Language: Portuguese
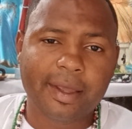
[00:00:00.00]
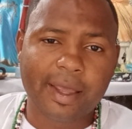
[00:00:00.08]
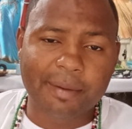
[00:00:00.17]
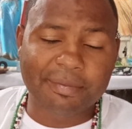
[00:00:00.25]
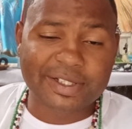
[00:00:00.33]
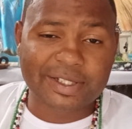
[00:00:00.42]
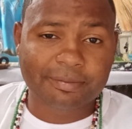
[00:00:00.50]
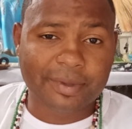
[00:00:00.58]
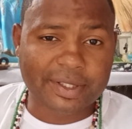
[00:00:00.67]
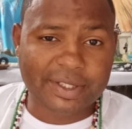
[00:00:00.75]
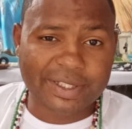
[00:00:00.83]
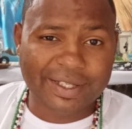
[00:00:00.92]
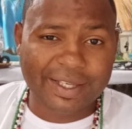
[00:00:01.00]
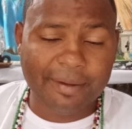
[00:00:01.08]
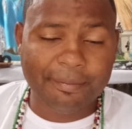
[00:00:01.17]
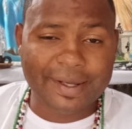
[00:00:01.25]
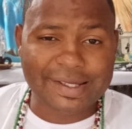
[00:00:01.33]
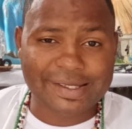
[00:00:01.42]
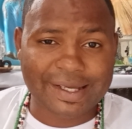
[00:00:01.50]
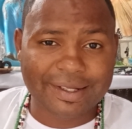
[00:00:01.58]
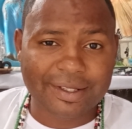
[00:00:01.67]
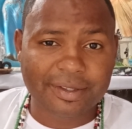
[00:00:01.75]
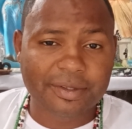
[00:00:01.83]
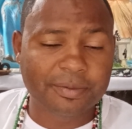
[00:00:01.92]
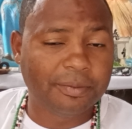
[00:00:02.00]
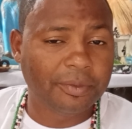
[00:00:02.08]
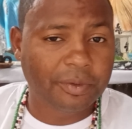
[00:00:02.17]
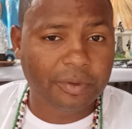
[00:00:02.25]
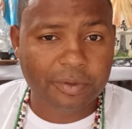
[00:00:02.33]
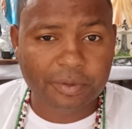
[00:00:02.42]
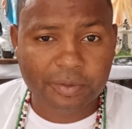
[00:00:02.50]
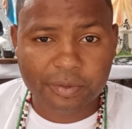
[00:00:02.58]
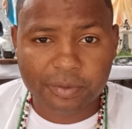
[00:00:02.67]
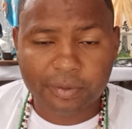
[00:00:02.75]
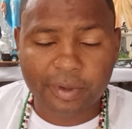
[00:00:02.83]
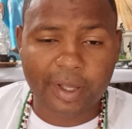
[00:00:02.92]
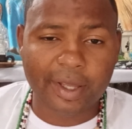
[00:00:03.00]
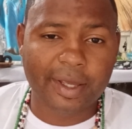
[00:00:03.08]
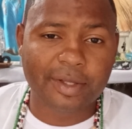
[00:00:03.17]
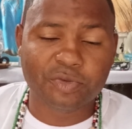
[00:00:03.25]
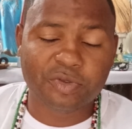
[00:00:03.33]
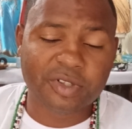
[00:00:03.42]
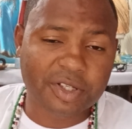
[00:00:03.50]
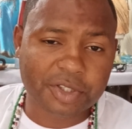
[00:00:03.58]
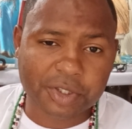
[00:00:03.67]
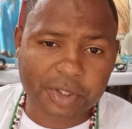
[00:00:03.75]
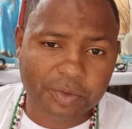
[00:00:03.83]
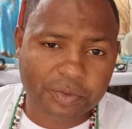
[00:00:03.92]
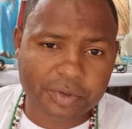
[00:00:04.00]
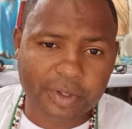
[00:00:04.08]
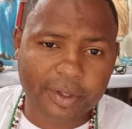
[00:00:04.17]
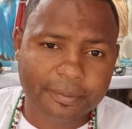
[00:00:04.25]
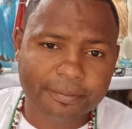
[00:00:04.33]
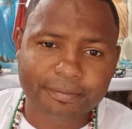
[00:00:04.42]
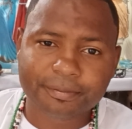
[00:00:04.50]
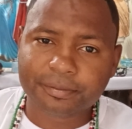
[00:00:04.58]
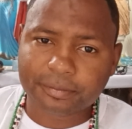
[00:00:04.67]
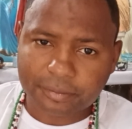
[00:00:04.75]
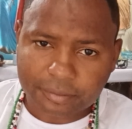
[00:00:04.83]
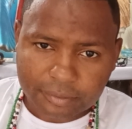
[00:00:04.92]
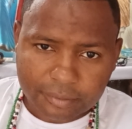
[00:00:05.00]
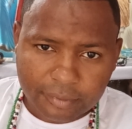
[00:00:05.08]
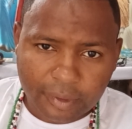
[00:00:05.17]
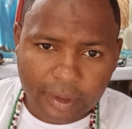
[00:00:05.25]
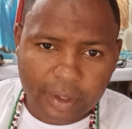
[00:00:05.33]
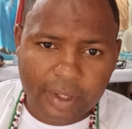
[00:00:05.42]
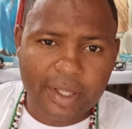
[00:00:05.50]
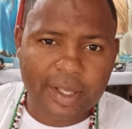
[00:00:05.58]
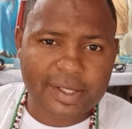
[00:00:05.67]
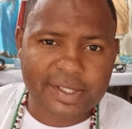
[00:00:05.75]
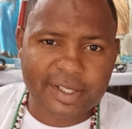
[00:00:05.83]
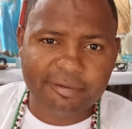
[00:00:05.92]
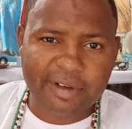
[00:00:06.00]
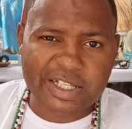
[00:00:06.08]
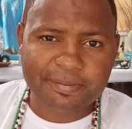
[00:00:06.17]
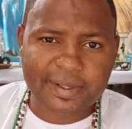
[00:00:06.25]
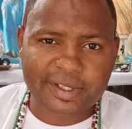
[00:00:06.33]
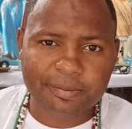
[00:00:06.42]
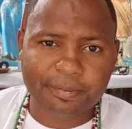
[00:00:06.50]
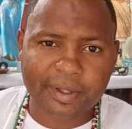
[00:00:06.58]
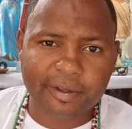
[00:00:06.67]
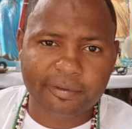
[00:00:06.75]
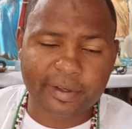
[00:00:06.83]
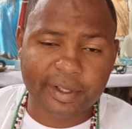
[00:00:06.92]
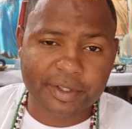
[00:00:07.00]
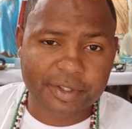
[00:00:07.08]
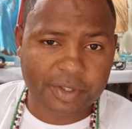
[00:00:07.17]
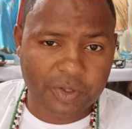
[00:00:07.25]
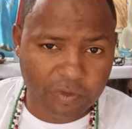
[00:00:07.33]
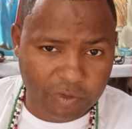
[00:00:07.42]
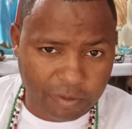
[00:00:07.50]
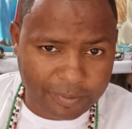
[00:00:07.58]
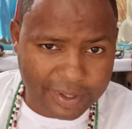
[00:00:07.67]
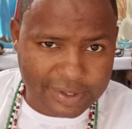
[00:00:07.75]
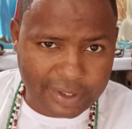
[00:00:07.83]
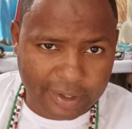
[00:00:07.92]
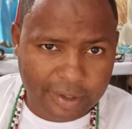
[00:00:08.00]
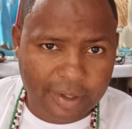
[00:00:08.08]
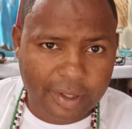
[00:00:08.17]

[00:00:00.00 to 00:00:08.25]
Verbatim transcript: É uma simpatia que é passada de muito é, dos antigos, né? E assim vai se passando para frente e eu vou passar